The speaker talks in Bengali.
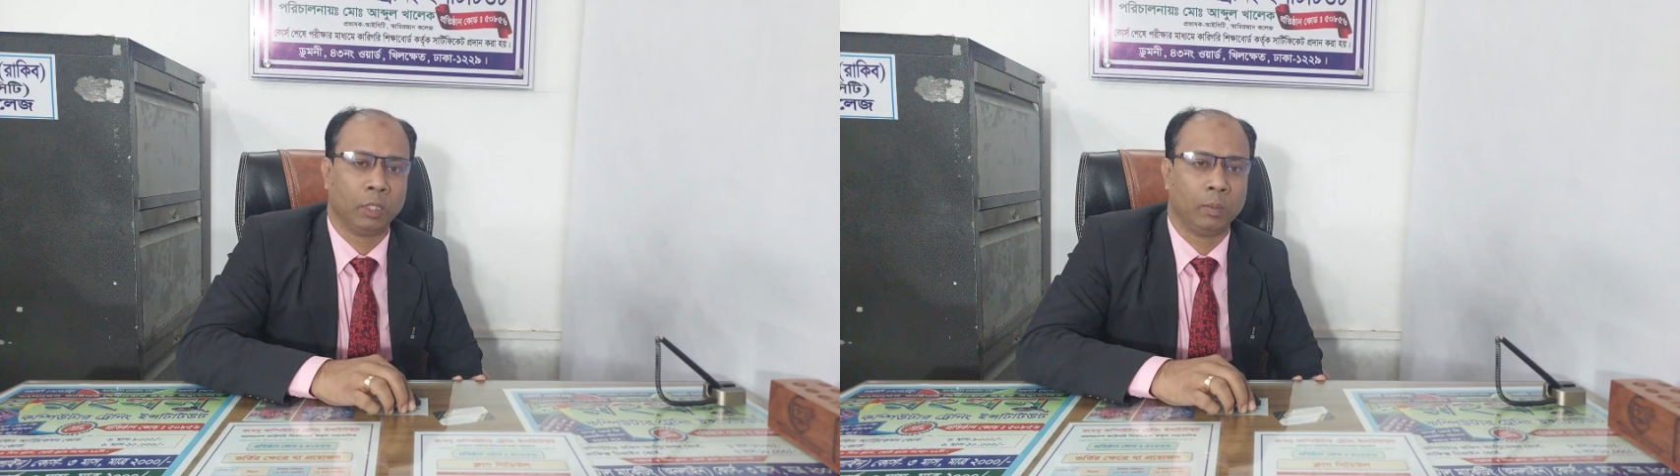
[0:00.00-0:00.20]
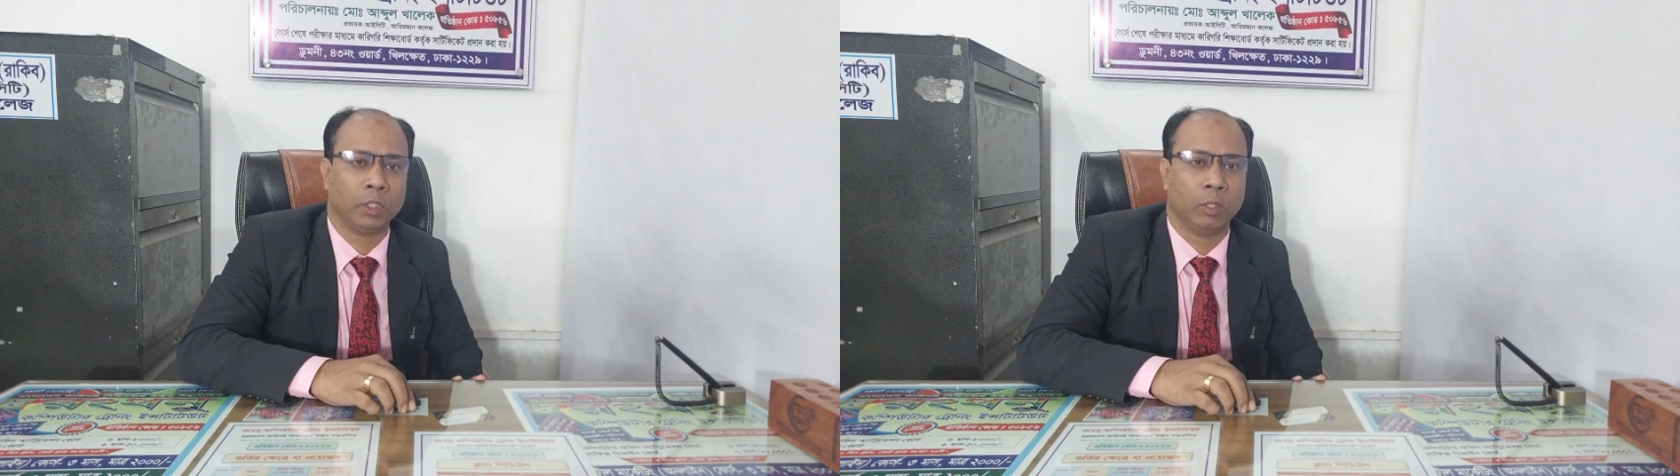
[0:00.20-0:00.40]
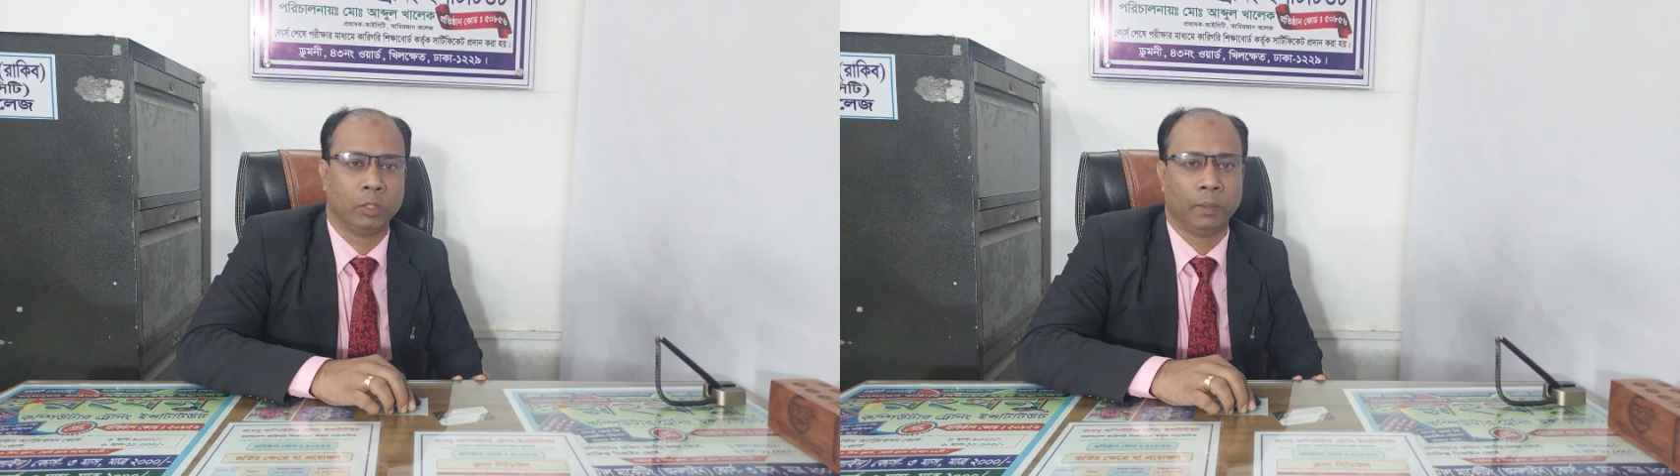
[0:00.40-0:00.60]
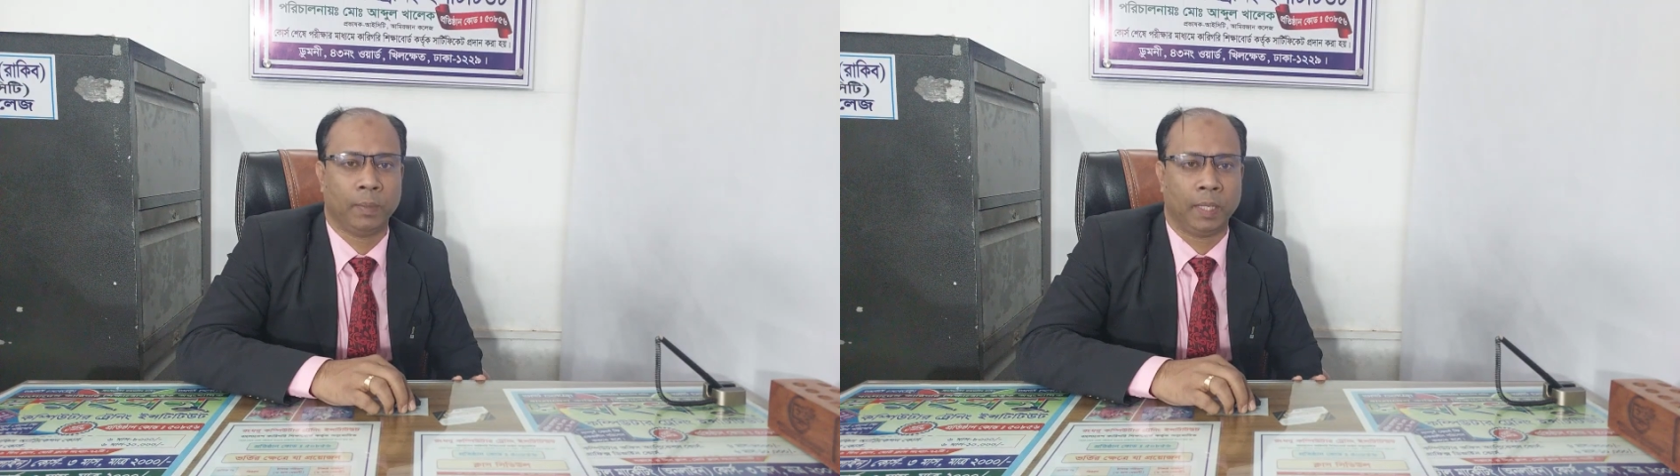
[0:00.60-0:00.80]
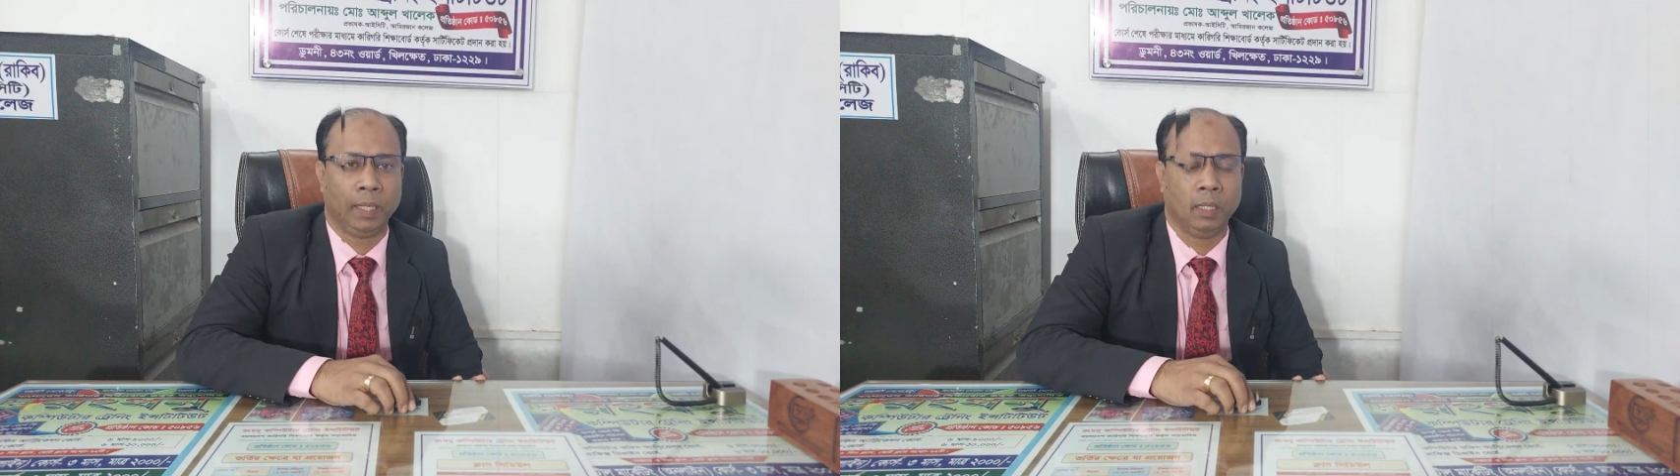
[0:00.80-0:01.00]
সমস্যা হতে
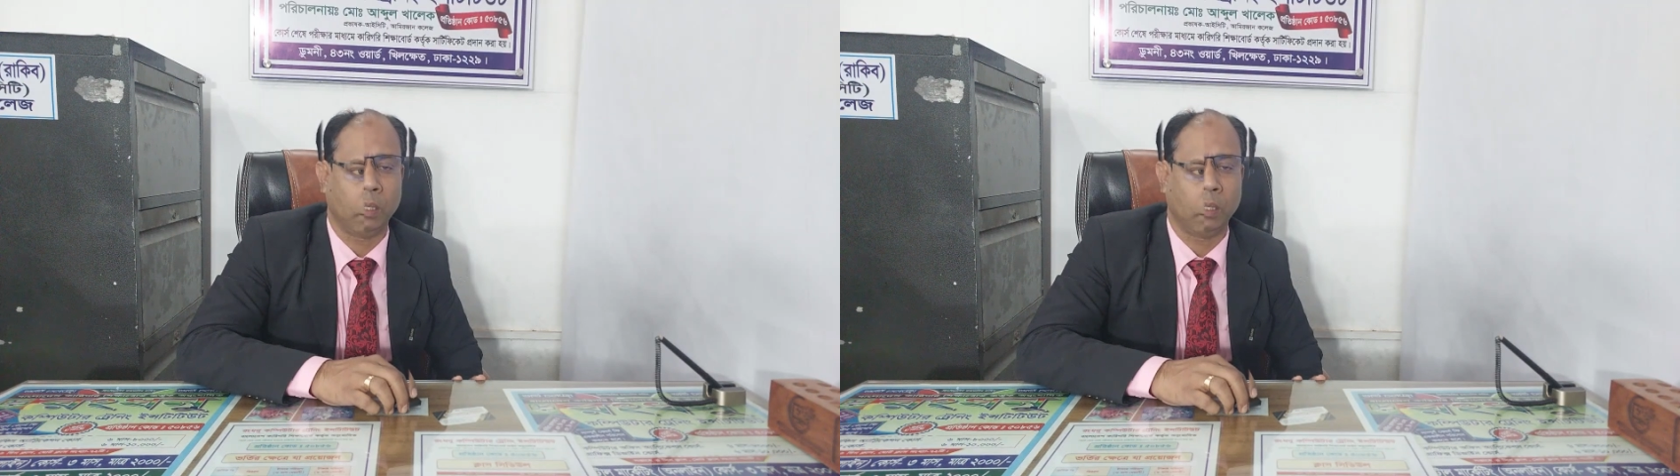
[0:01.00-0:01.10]
পারে